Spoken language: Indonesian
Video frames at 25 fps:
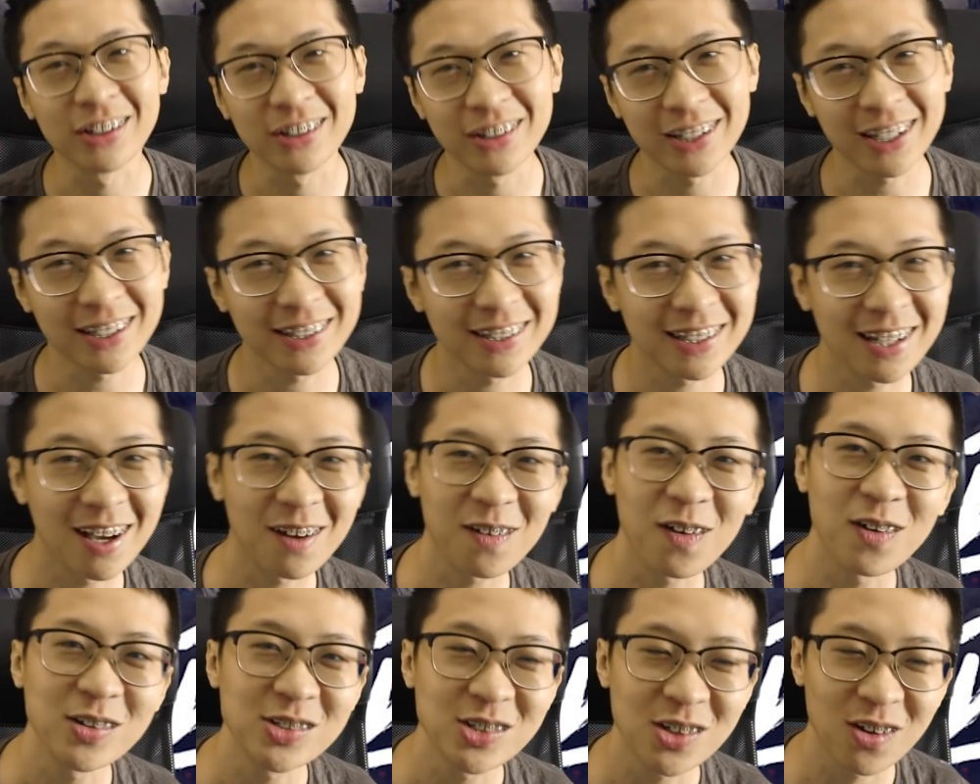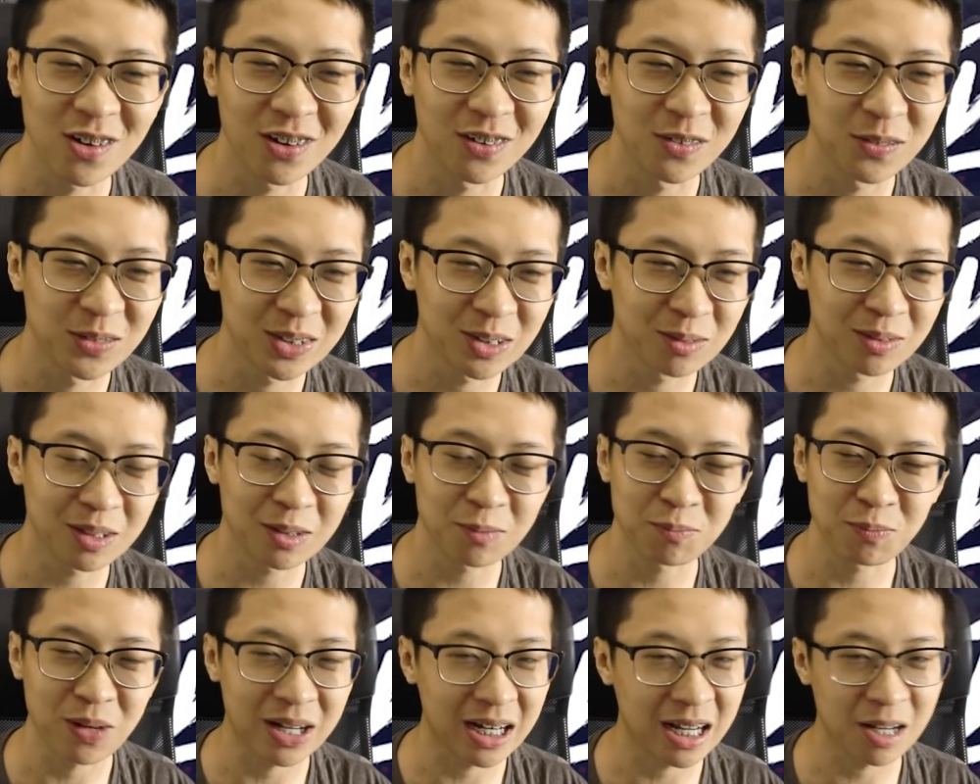gitu ya 3-0.
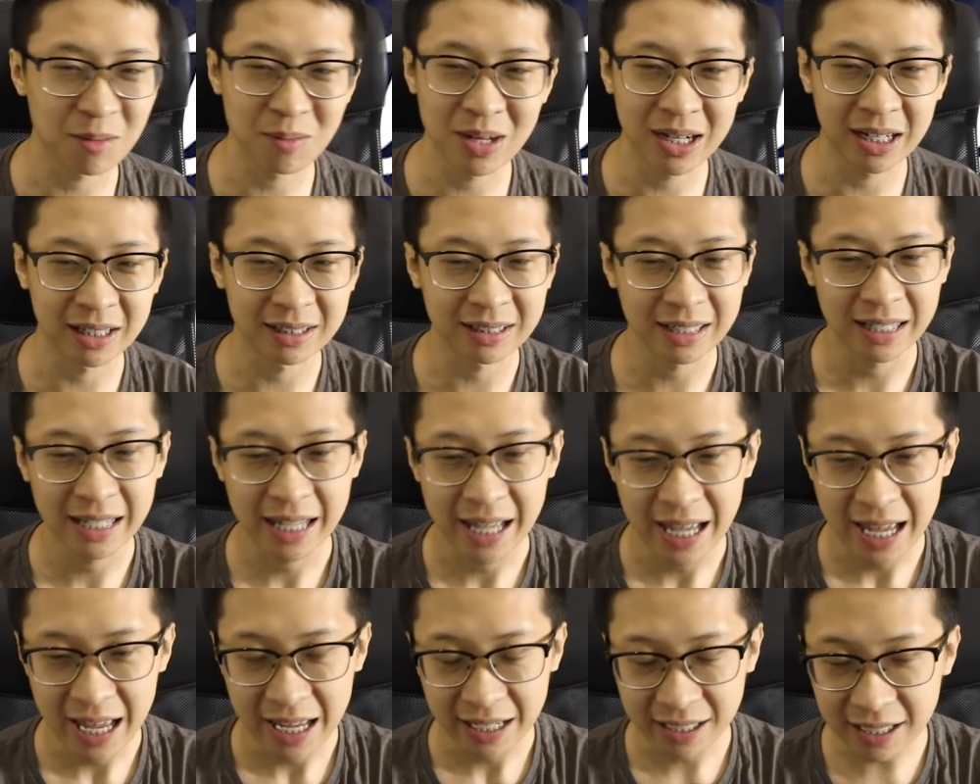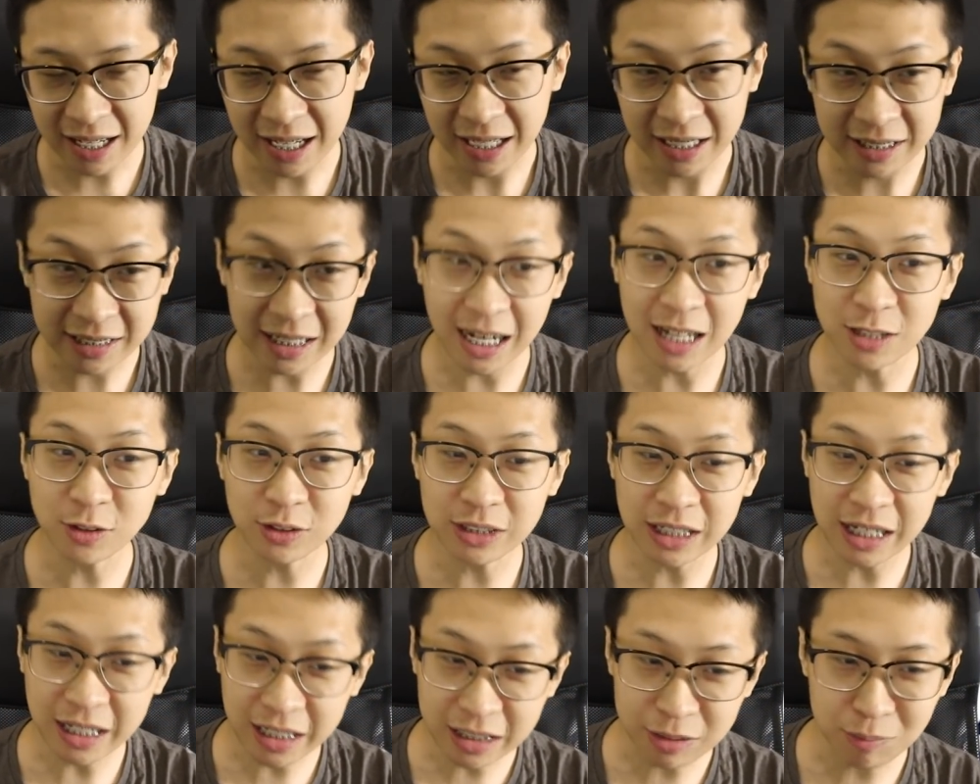Benar-benar parah banget. Nah, kita
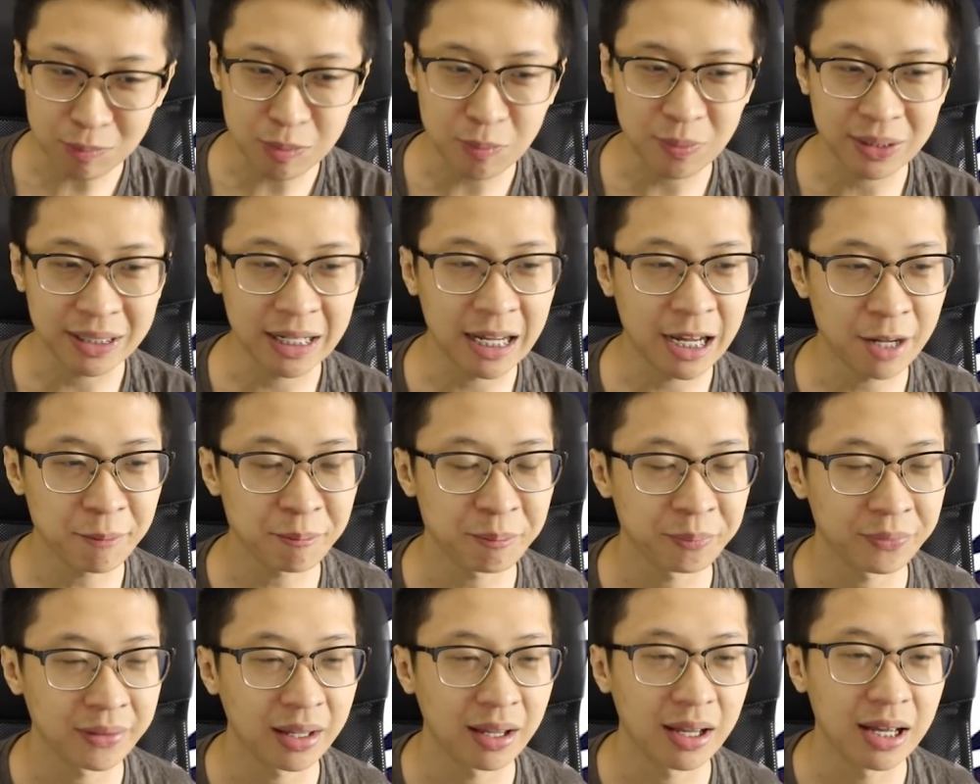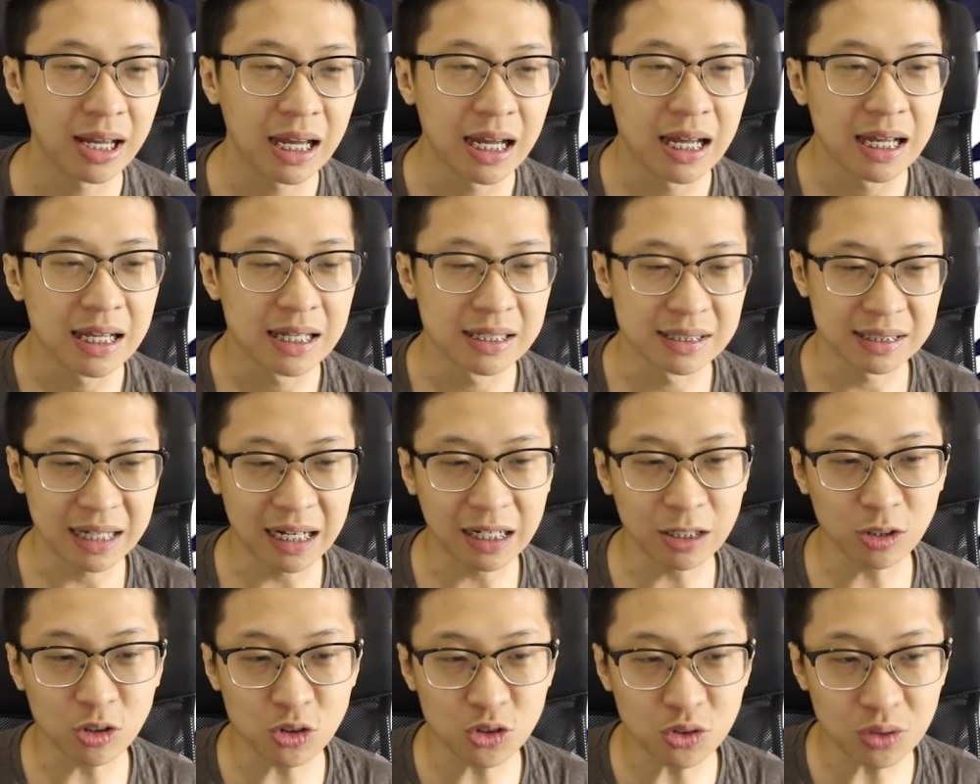lanjutin lagi teman-teman ya.
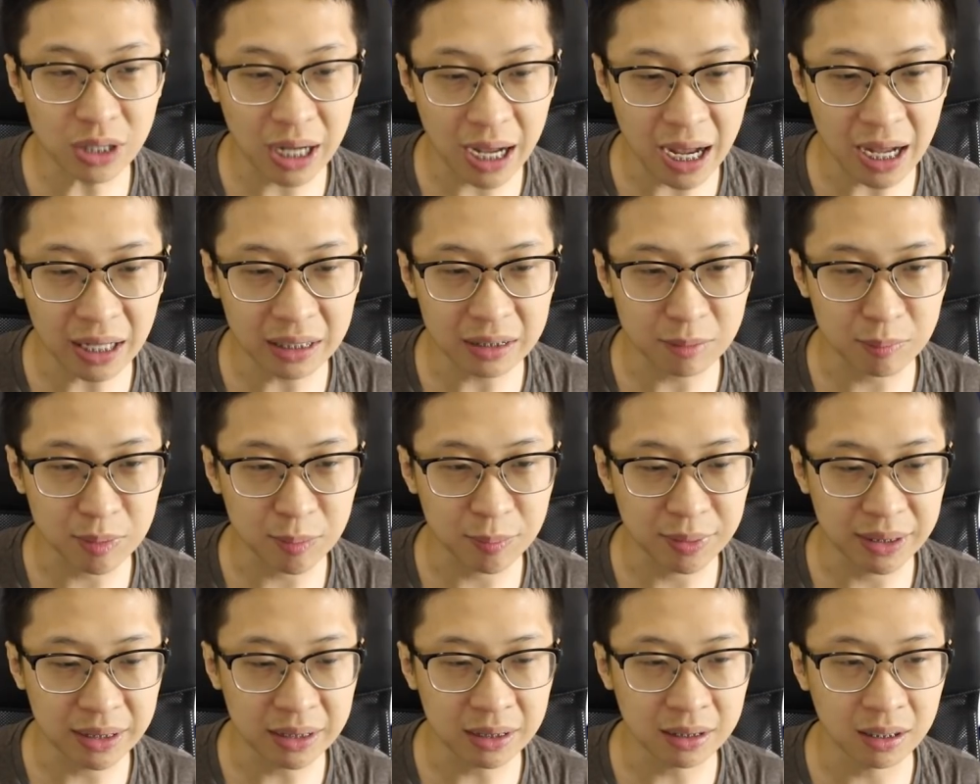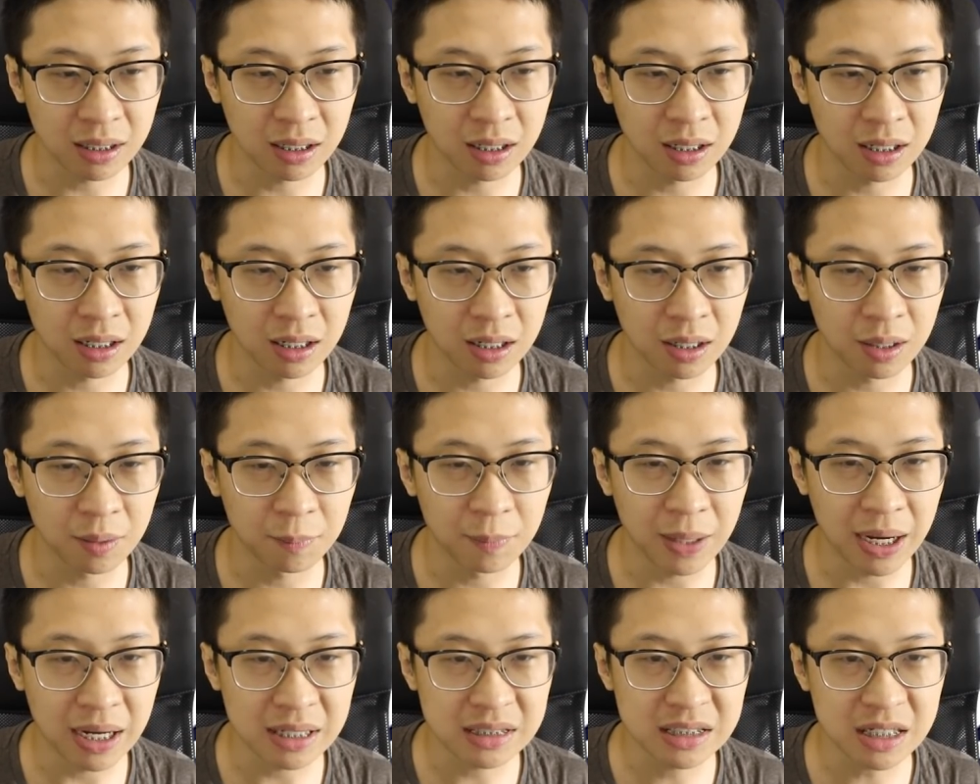Selain itu juga teman-teman, uh,
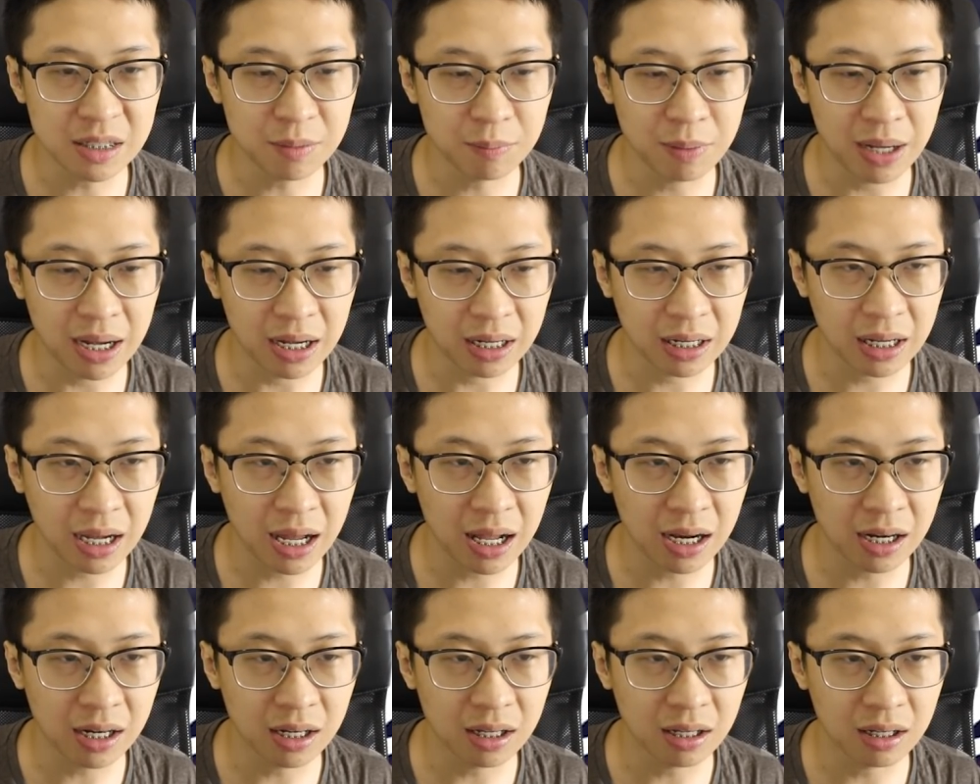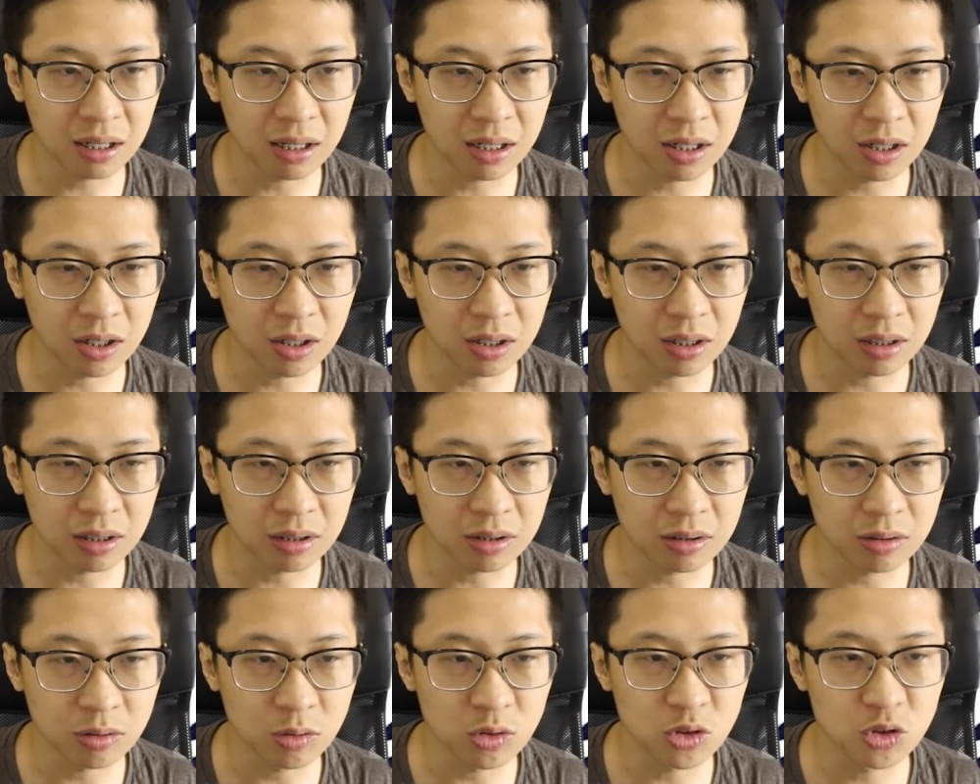Bang Eji bakal
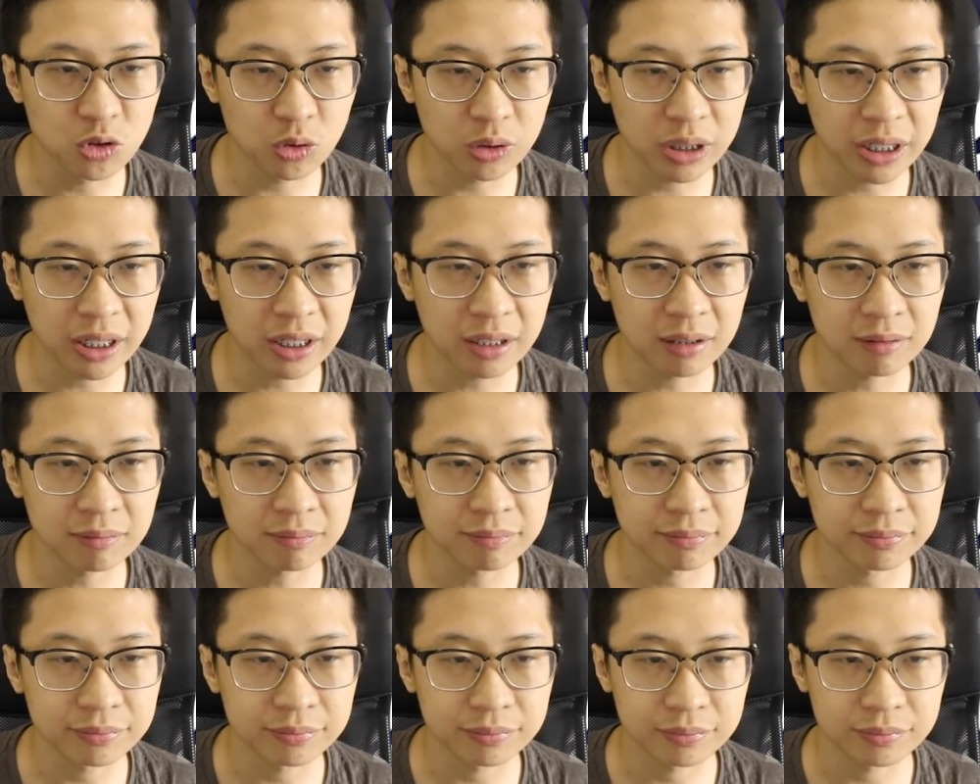nunjukin